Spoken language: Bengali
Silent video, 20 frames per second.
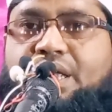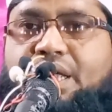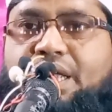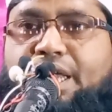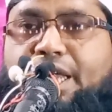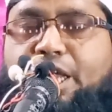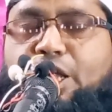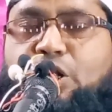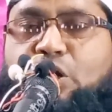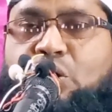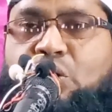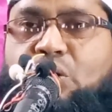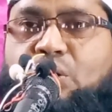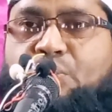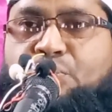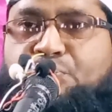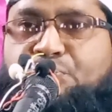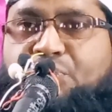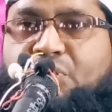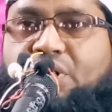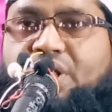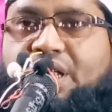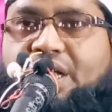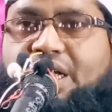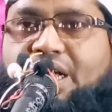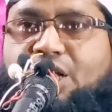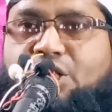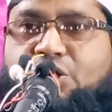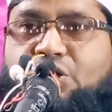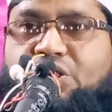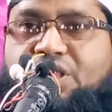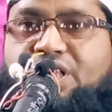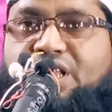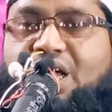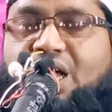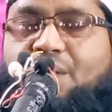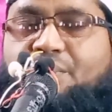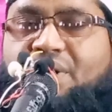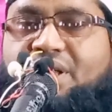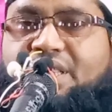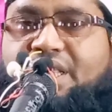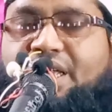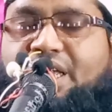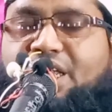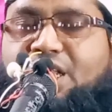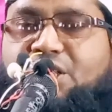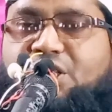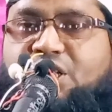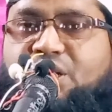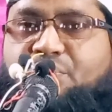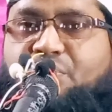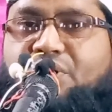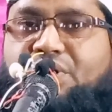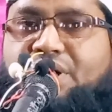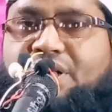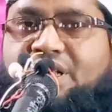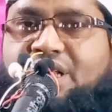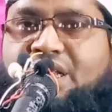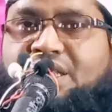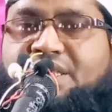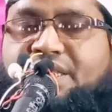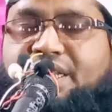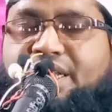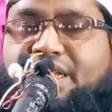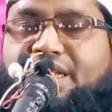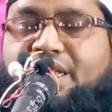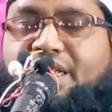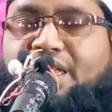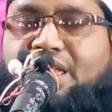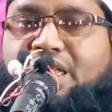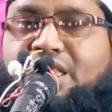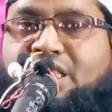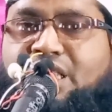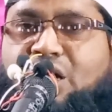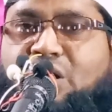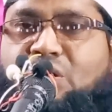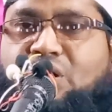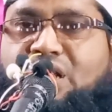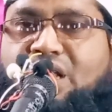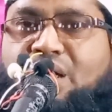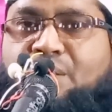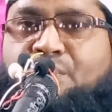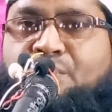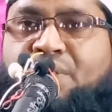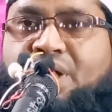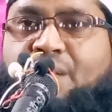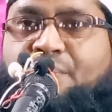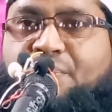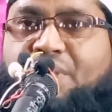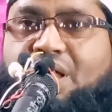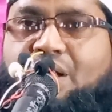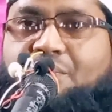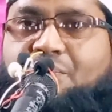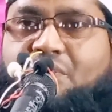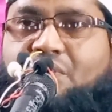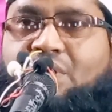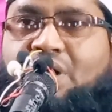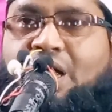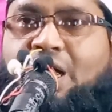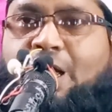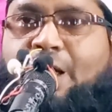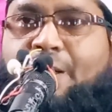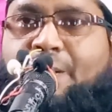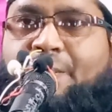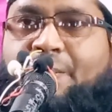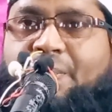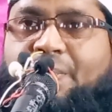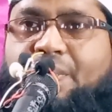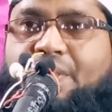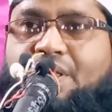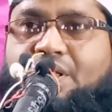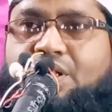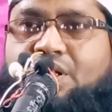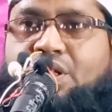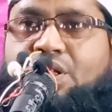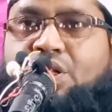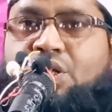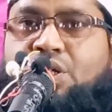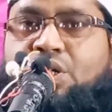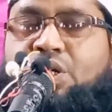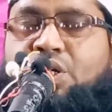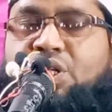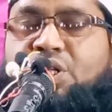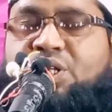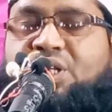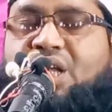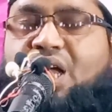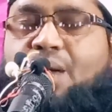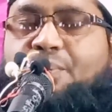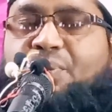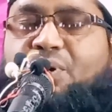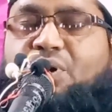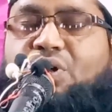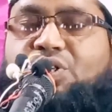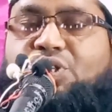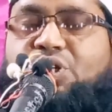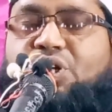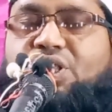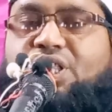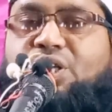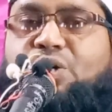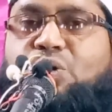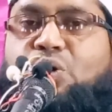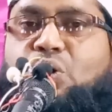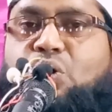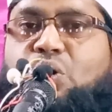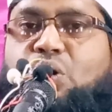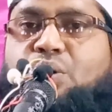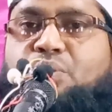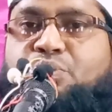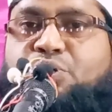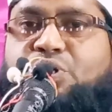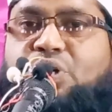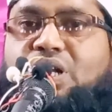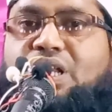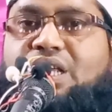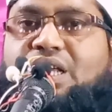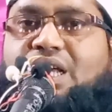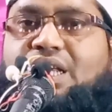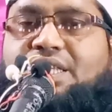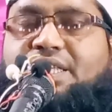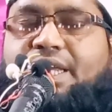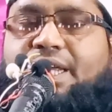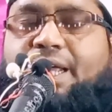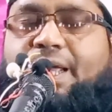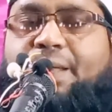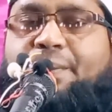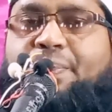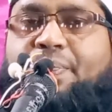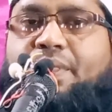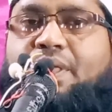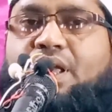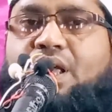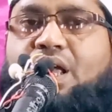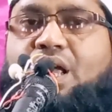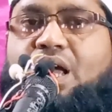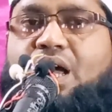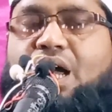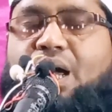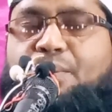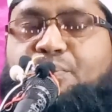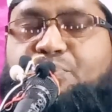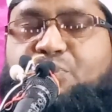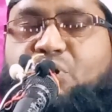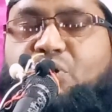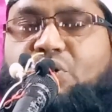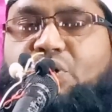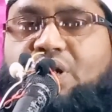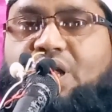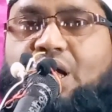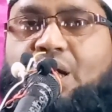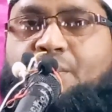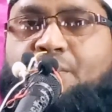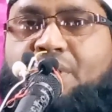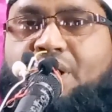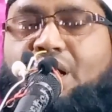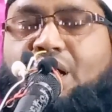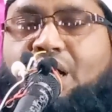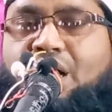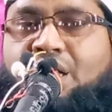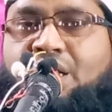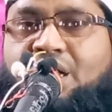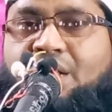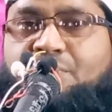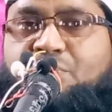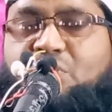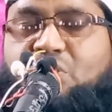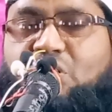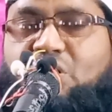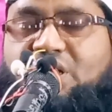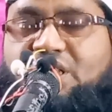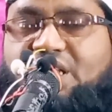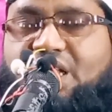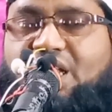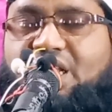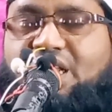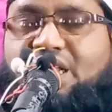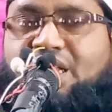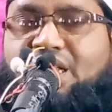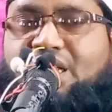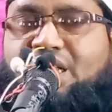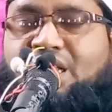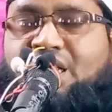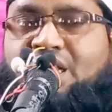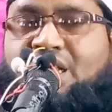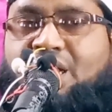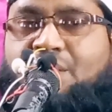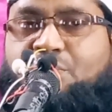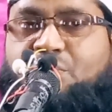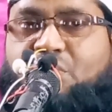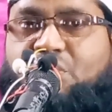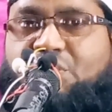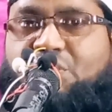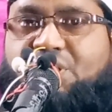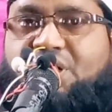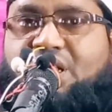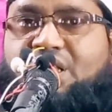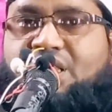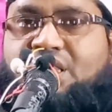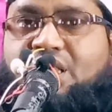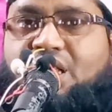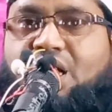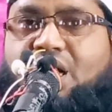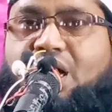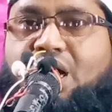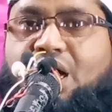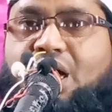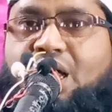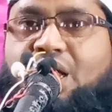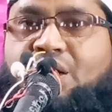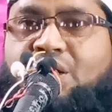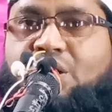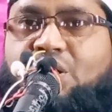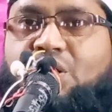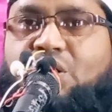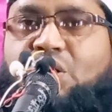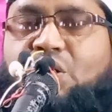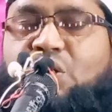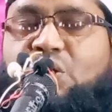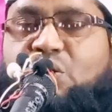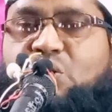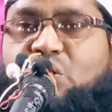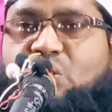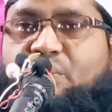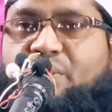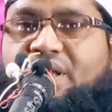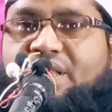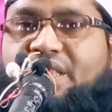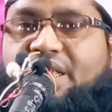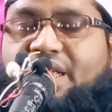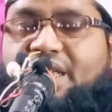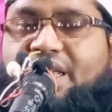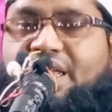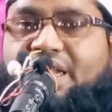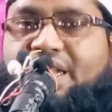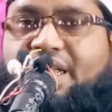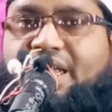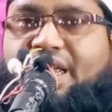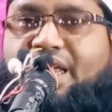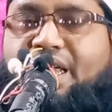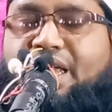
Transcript: এরকম পরীক্ষা যদি আমাদের জীবনে আসে তাহলে আমরা পারবো না শপথ যদি হুকুম চলে আসে আব্দুর রহমান আব্দুল জালিল আব্দুল সত্তার তোমাদেরকে